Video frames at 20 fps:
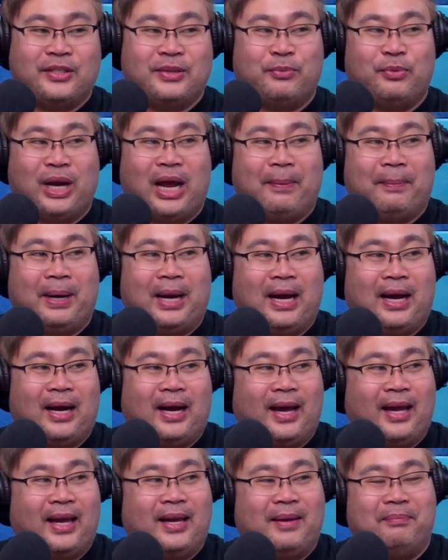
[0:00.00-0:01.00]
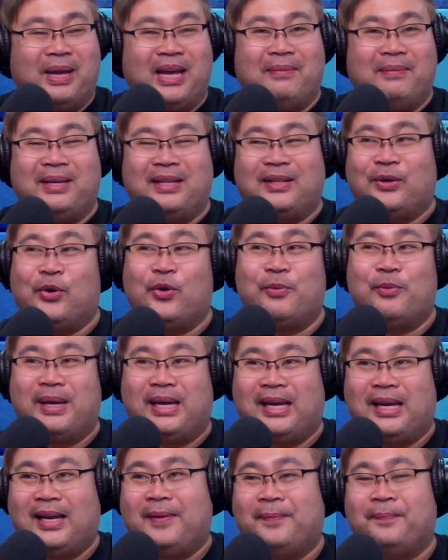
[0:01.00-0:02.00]
Simula pa lang kay Baby
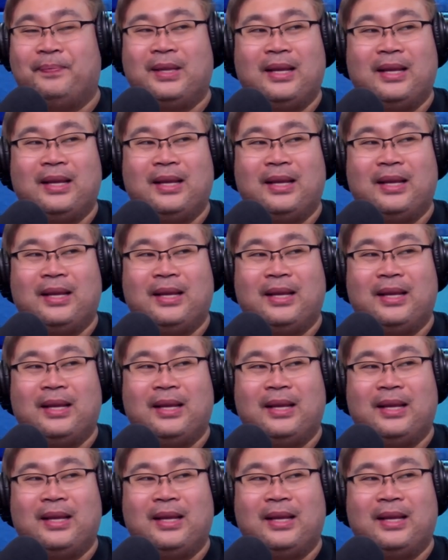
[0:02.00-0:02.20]
Toby,